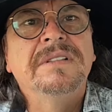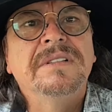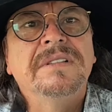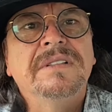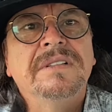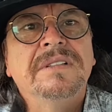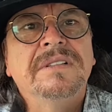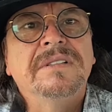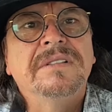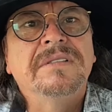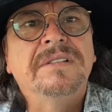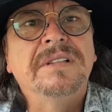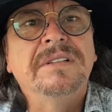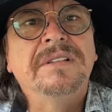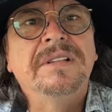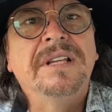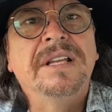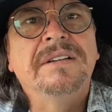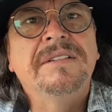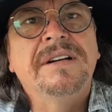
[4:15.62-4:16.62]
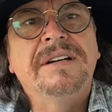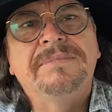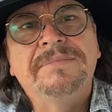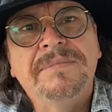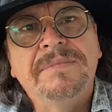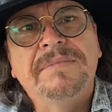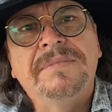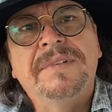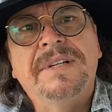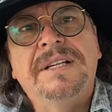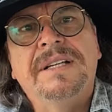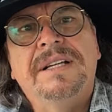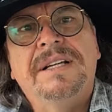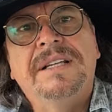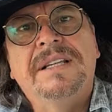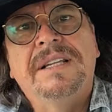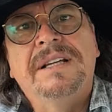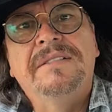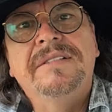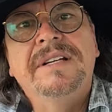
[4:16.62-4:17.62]
cuando andaba,
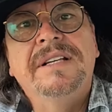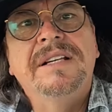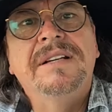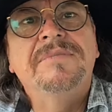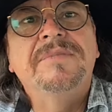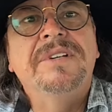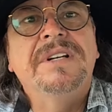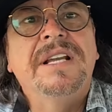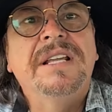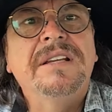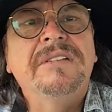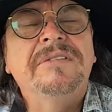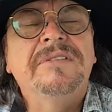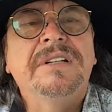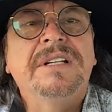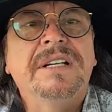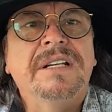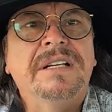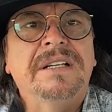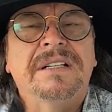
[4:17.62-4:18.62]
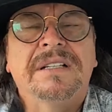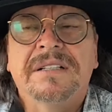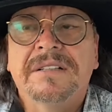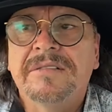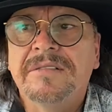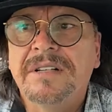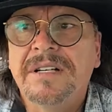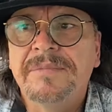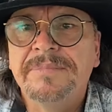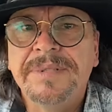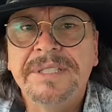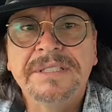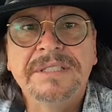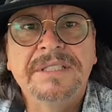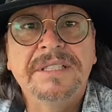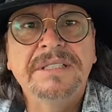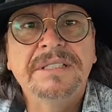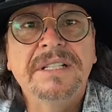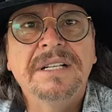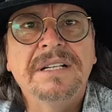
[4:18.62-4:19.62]
andaba enamorada con la, con la presidencia
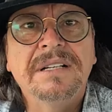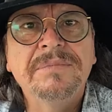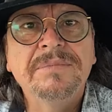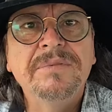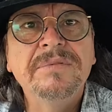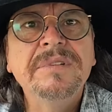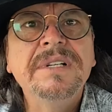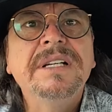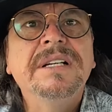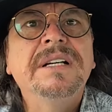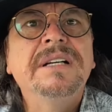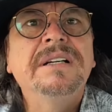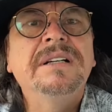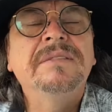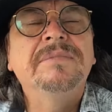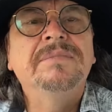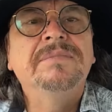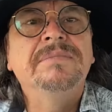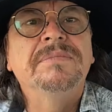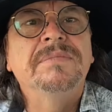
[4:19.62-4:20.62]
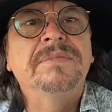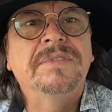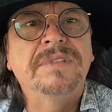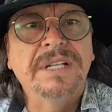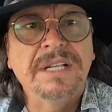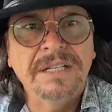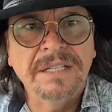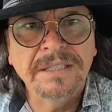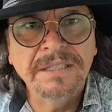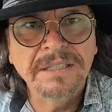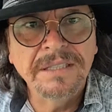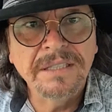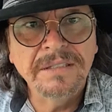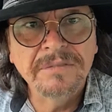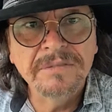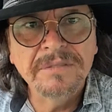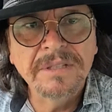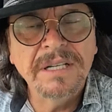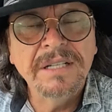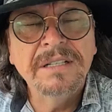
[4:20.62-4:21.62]
de la República, con la
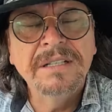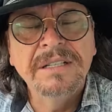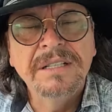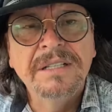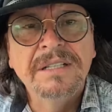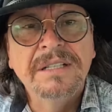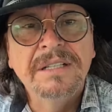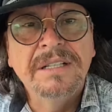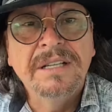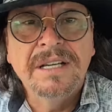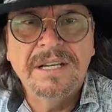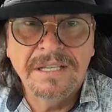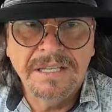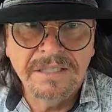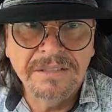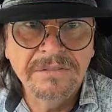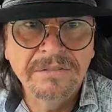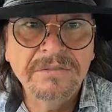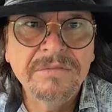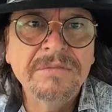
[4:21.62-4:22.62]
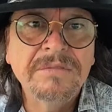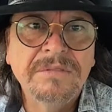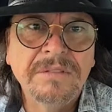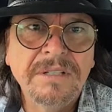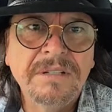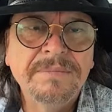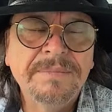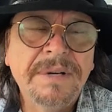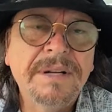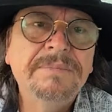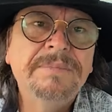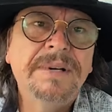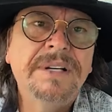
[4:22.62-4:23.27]
candidatura, allá estuvo con el Papa.